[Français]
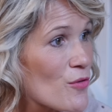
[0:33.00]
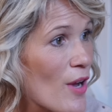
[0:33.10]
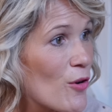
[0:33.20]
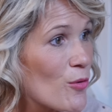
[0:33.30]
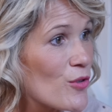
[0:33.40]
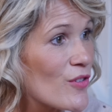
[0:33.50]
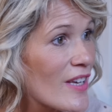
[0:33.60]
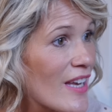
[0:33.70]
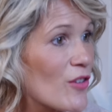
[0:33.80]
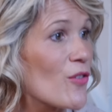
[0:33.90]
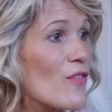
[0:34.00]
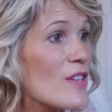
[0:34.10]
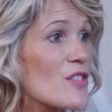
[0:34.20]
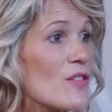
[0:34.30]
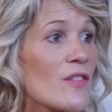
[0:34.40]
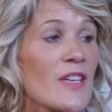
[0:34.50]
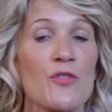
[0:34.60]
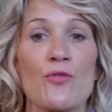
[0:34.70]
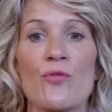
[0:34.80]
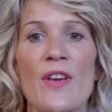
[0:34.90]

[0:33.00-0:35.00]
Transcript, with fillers: Tu as l'aube de tes 80 ans et tu